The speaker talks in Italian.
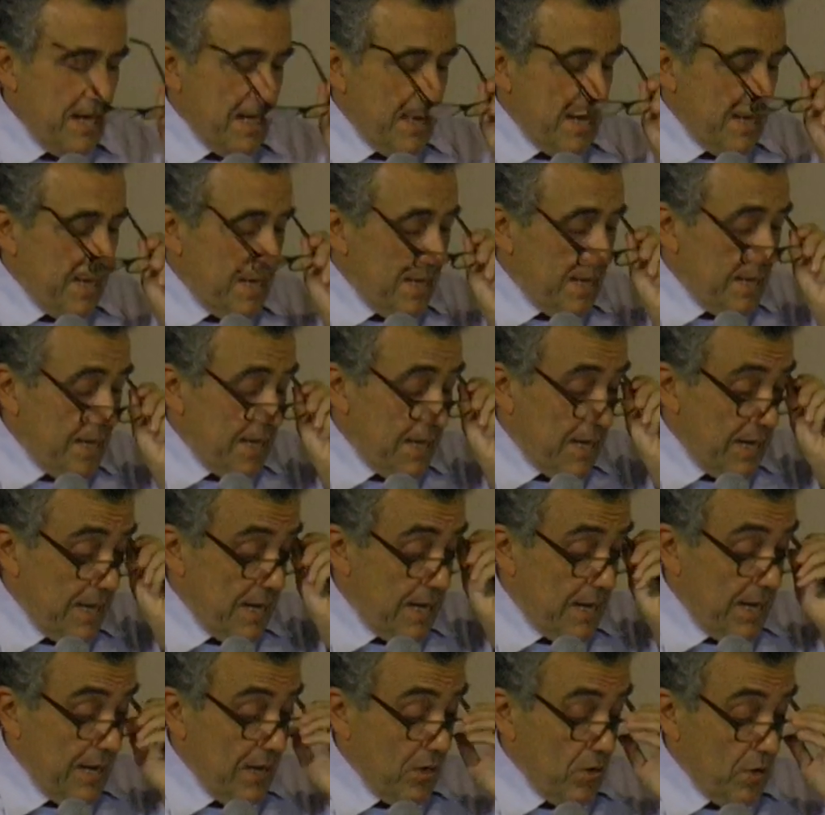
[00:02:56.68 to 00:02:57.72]
Eh, eh
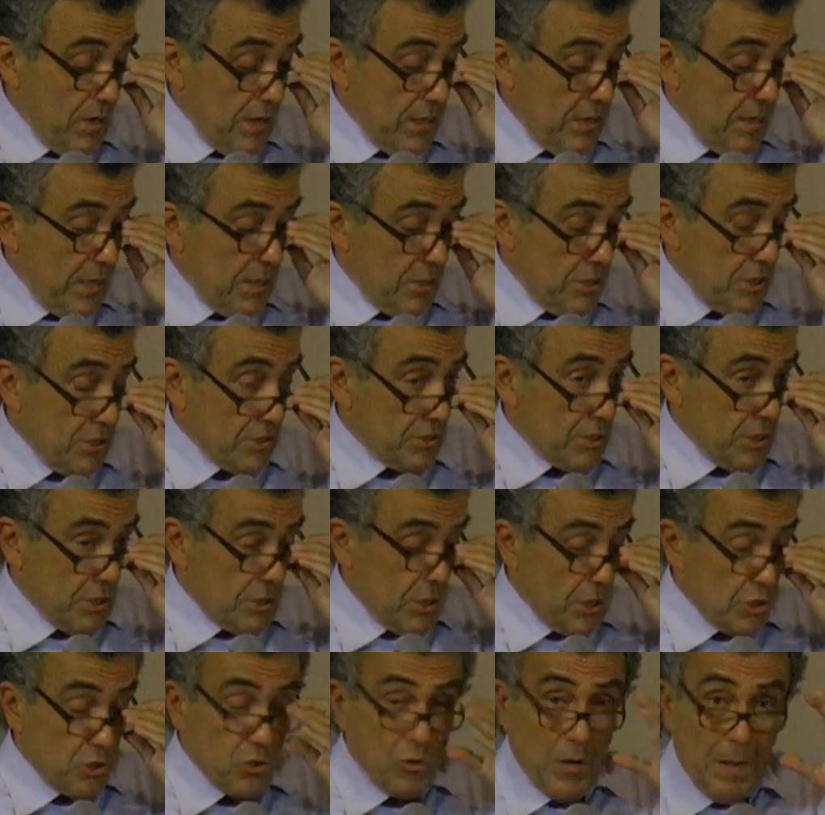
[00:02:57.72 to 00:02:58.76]
allora, eh, ce, ce,
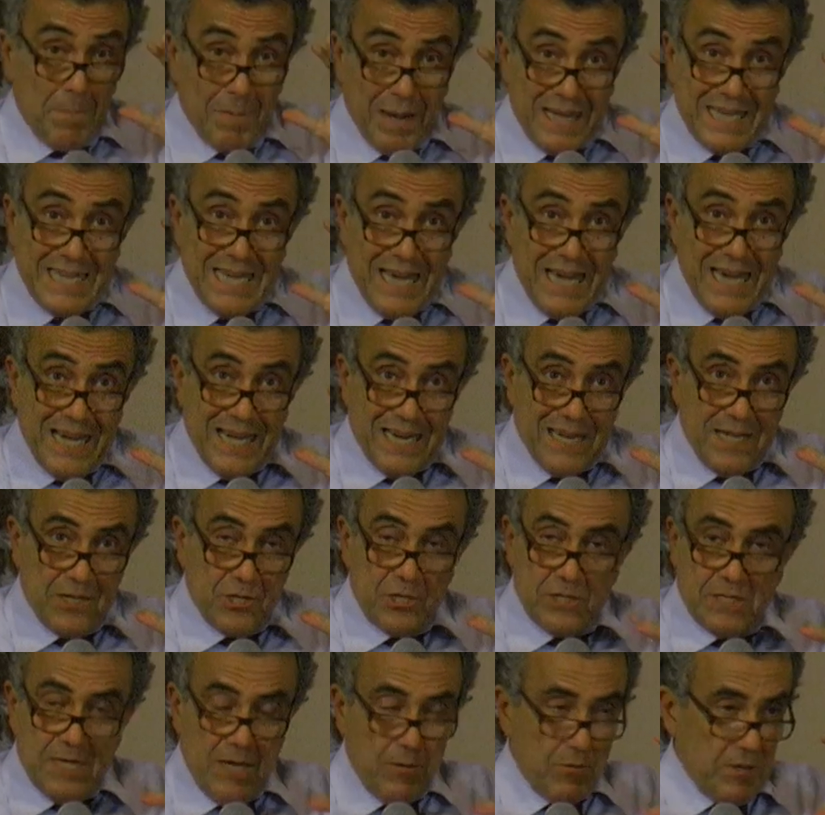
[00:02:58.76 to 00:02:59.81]
ne sono a Bagnara, ci
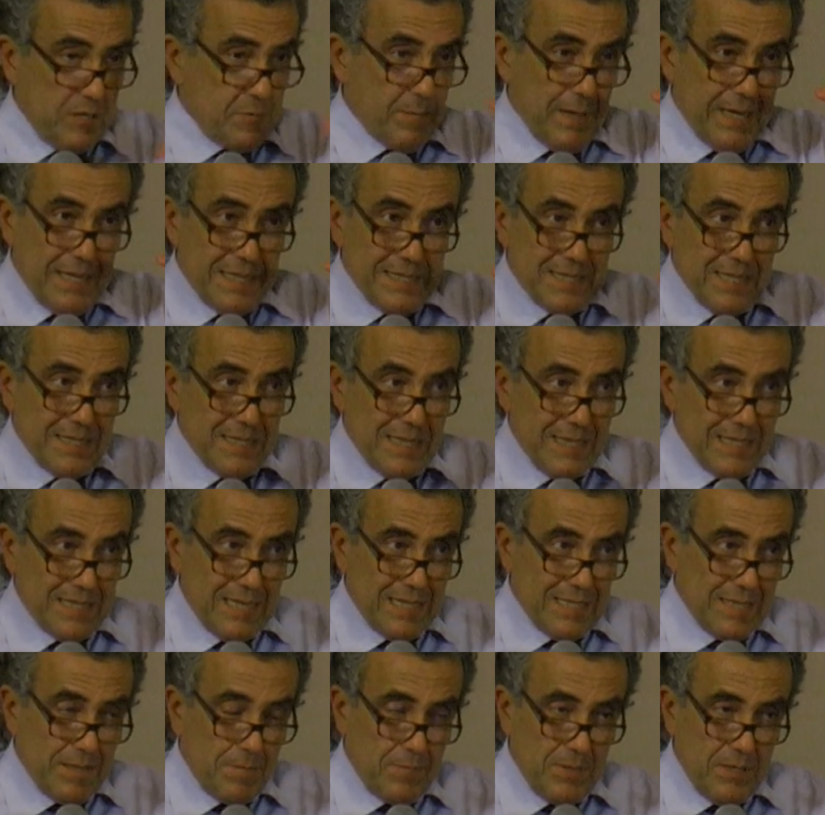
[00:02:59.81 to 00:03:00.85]
sta un'esperienza
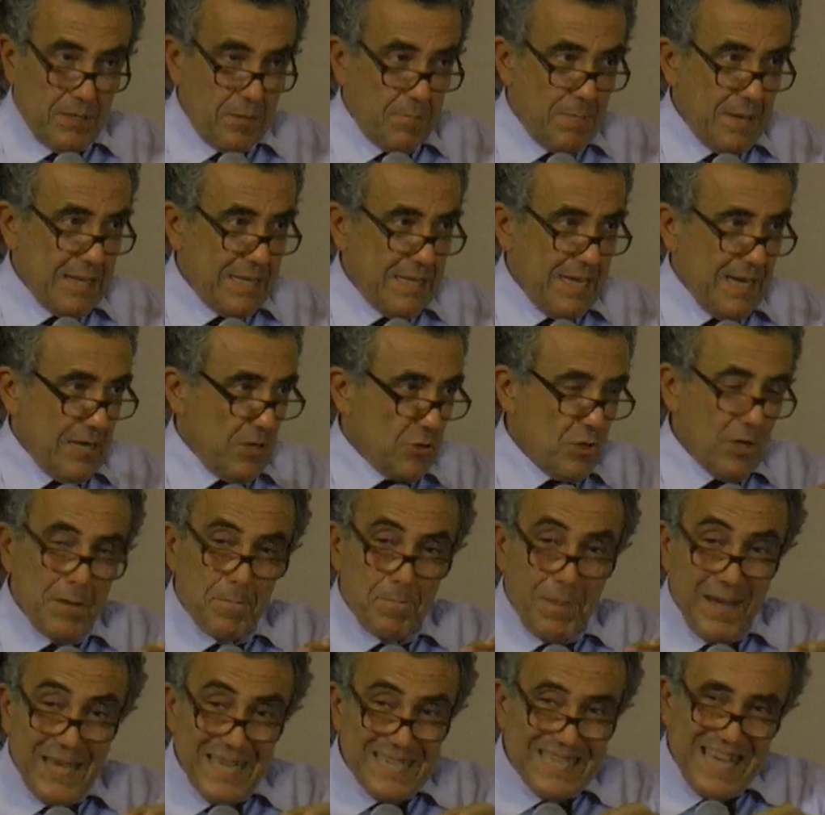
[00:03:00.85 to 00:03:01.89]
interessante più di Bagnara, cioè il
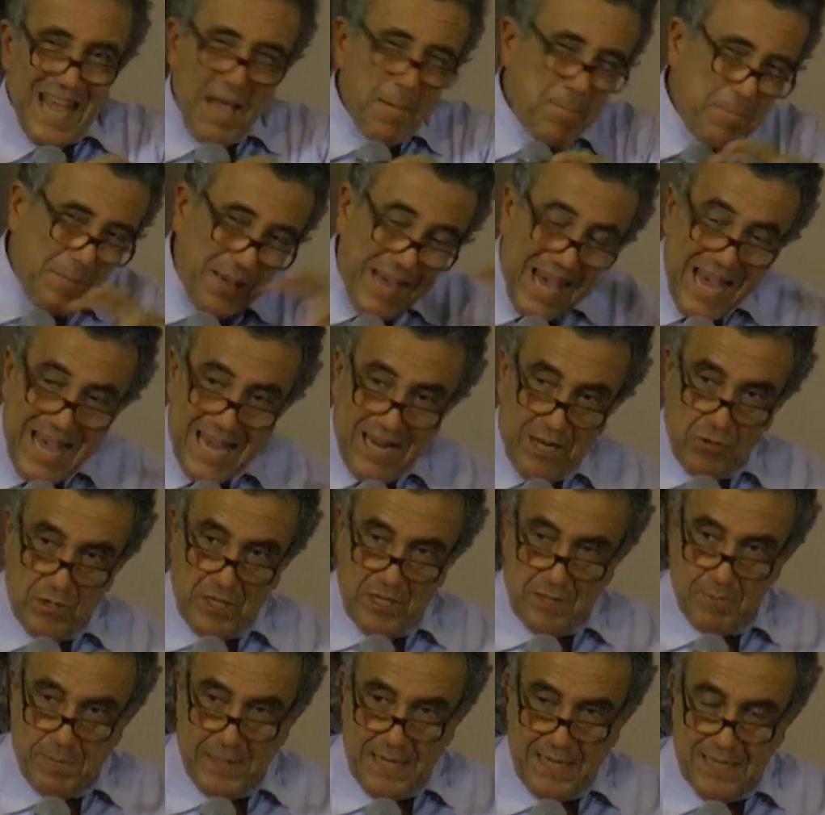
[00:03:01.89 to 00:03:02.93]
paese è pieno di
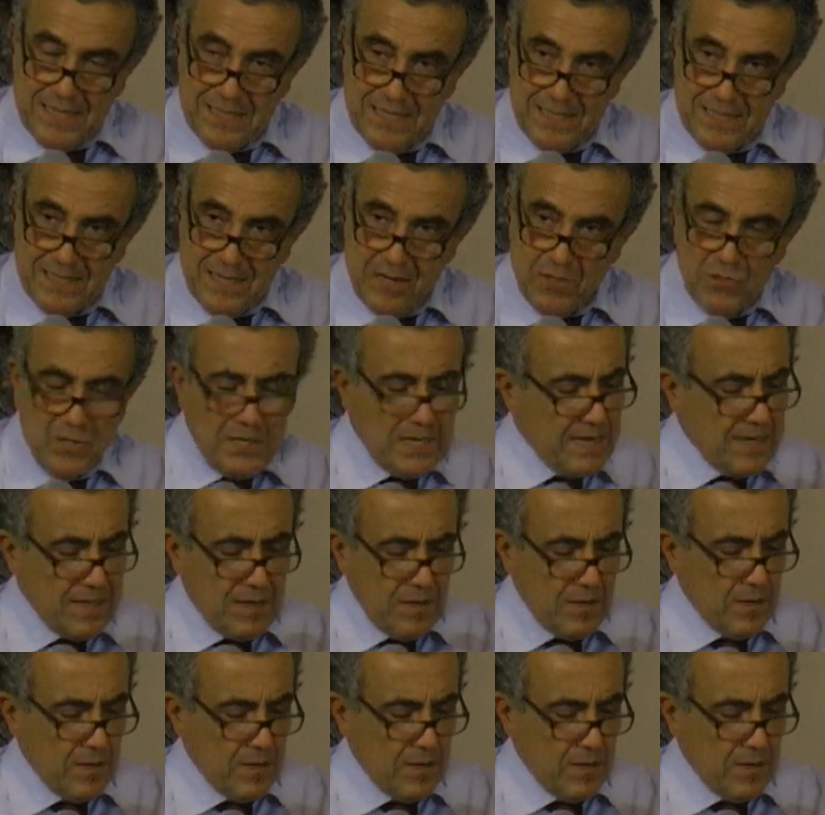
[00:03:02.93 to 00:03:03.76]
esperienze straordinarie,